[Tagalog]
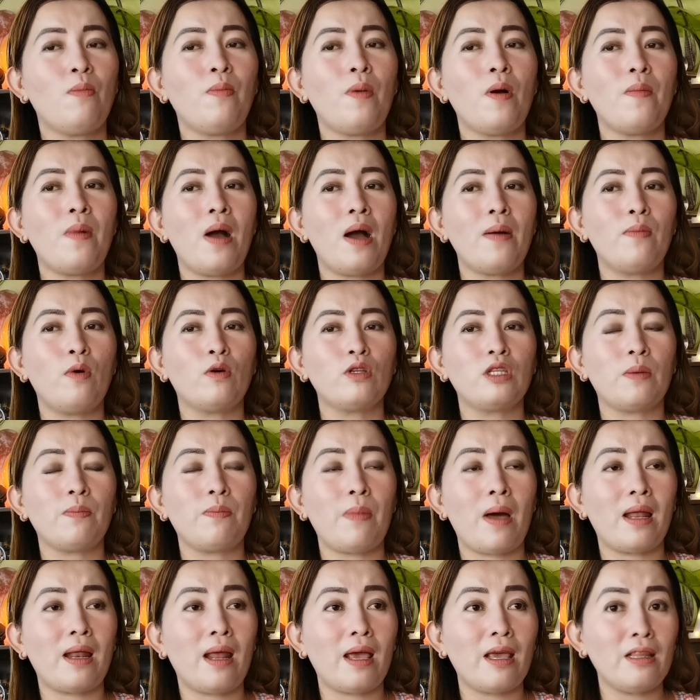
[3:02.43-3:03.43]
Ngayon po mga
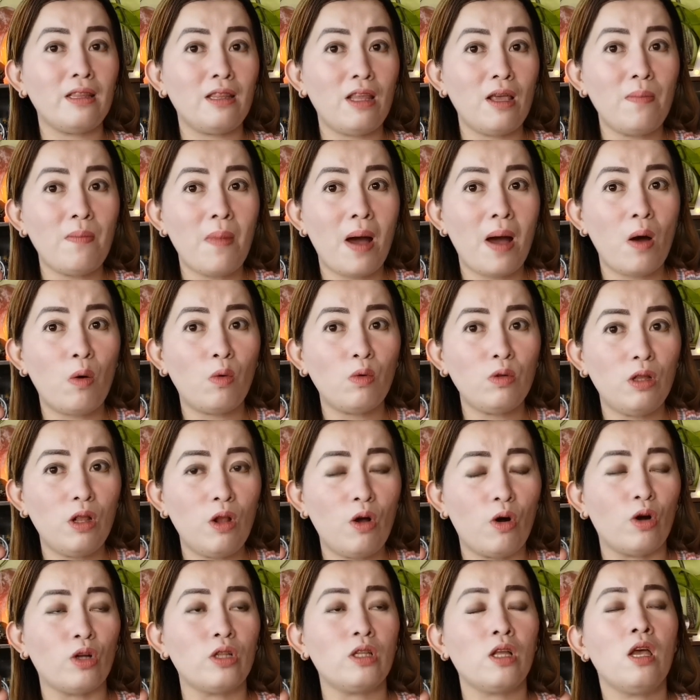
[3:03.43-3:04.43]
bossing, para hindi
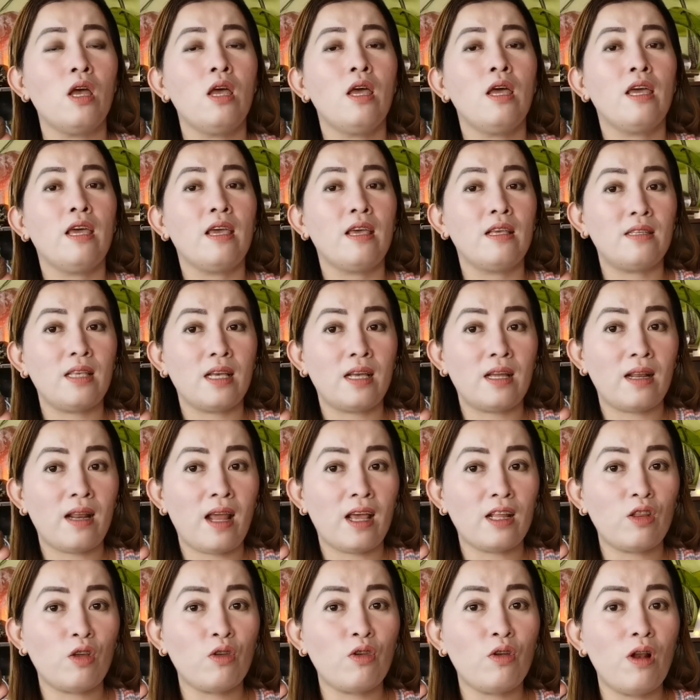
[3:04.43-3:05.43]
maudlot,
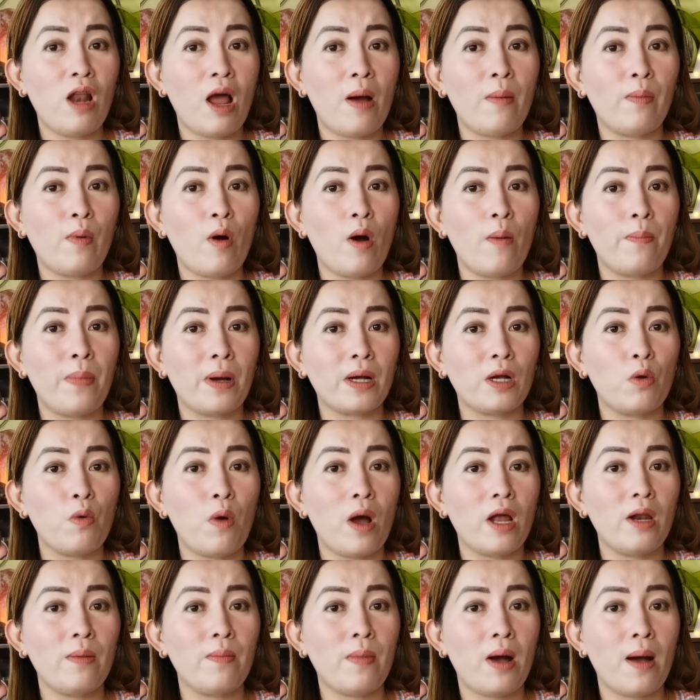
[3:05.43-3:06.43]
isikreto nyo lang po ang
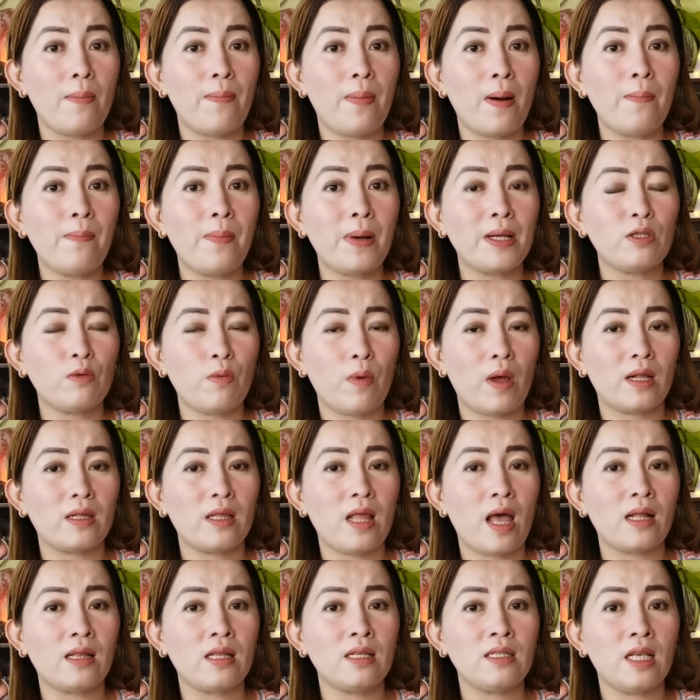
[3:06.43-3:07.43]
paggawa ng mga
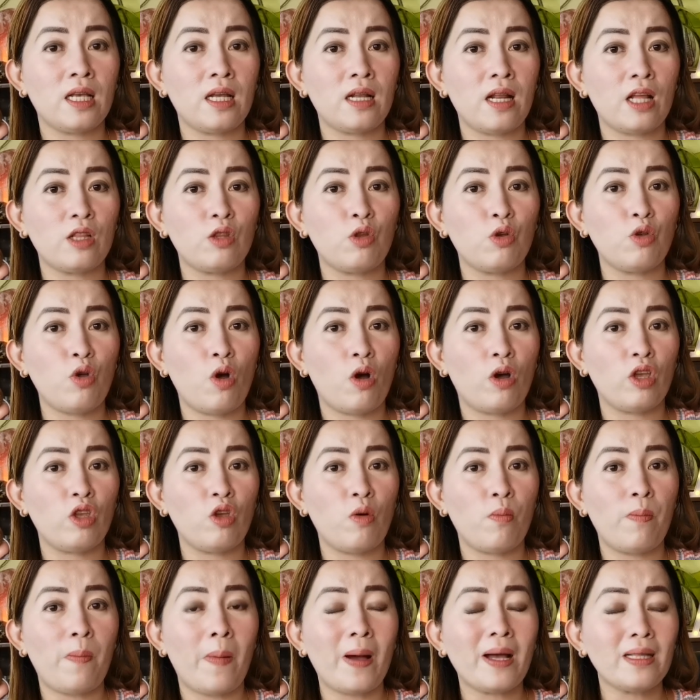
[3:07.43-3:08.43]
pampaswerte at isikreto nyo ang
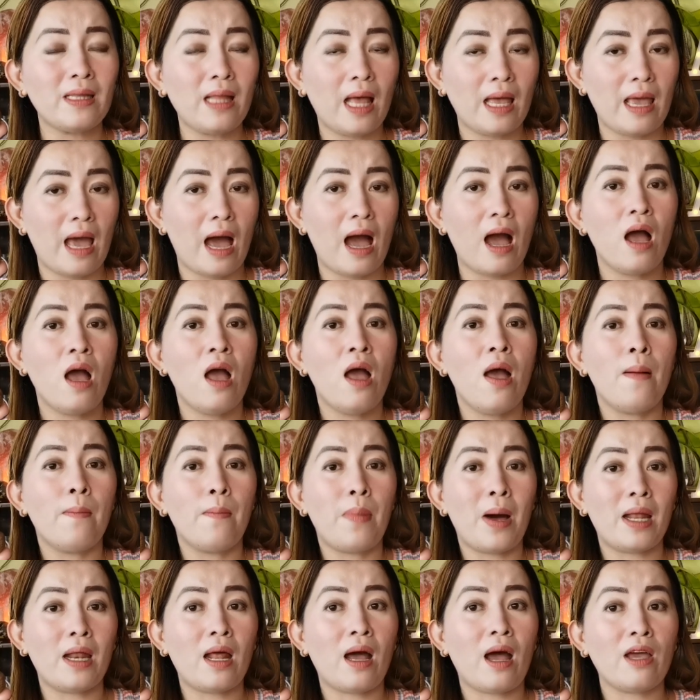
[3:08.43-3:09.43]
inyong pagtaya
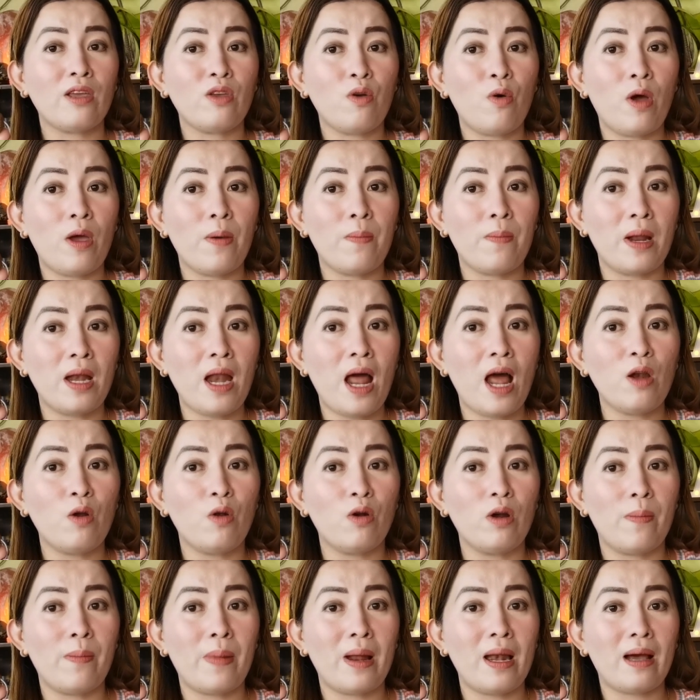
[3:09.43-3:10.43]
para kayo ay
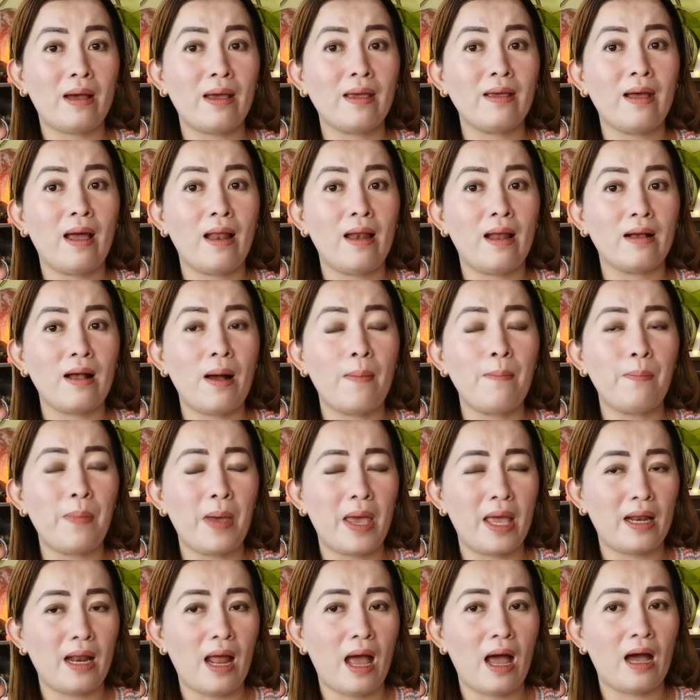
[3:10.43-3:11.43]
manalo ng malaking halagang
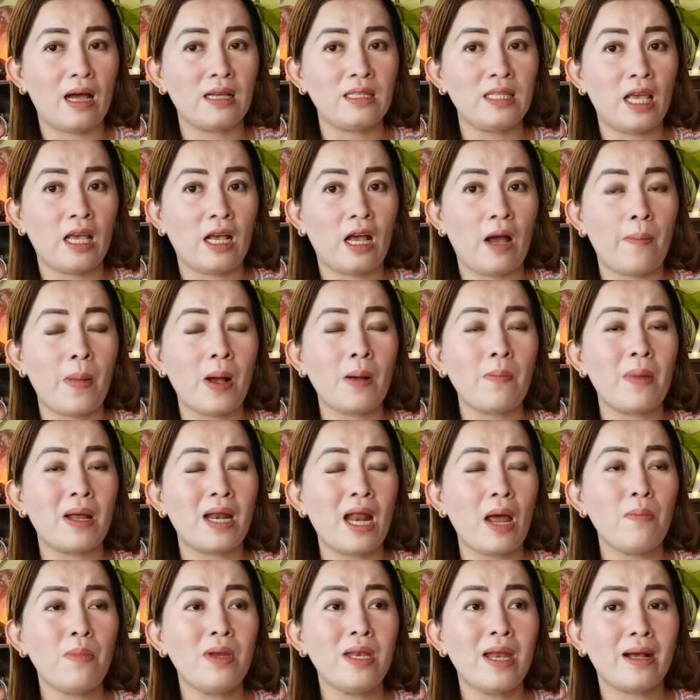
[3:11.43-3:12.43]
pera. Kasi kapag
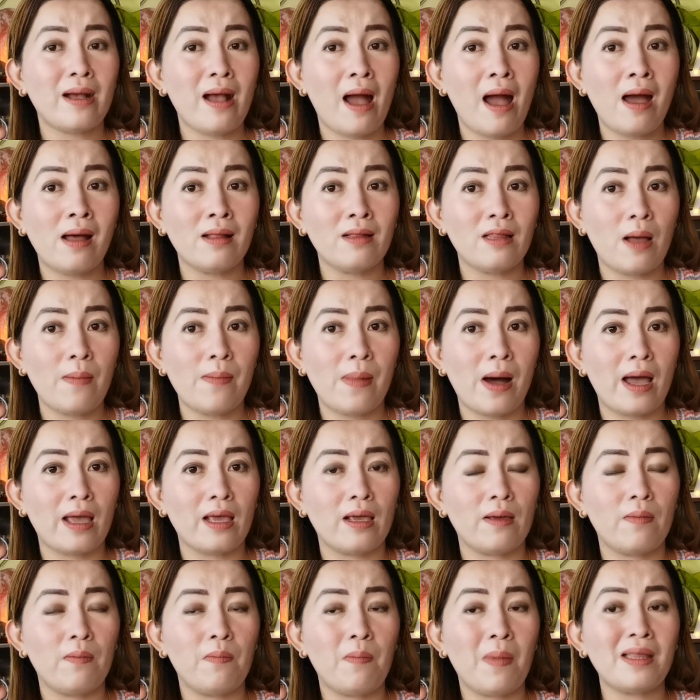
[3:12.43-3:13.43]
marami
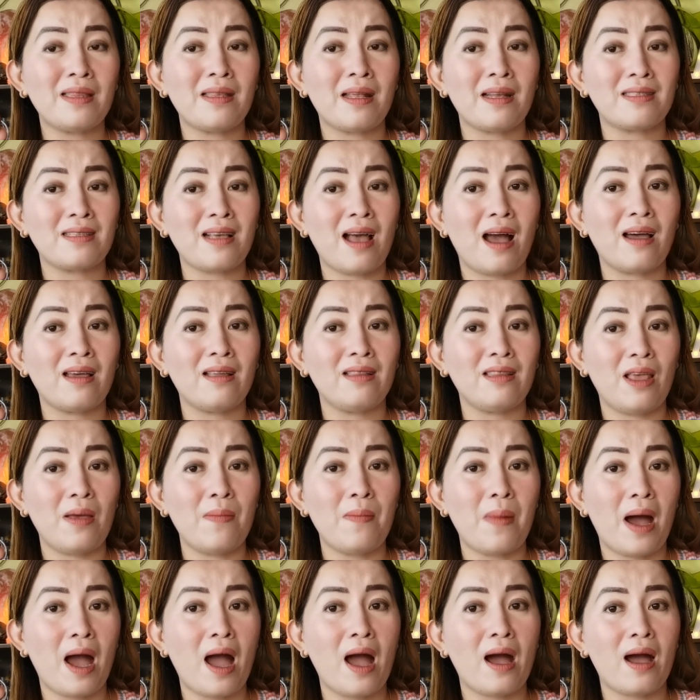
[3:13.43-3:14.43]
nag-aantabay, mentras kang
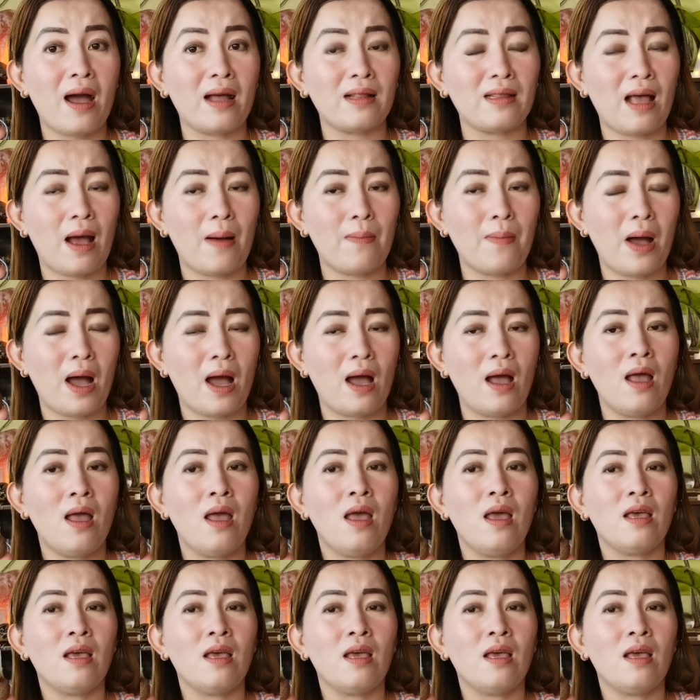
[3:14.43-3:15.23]
hindi makakatama.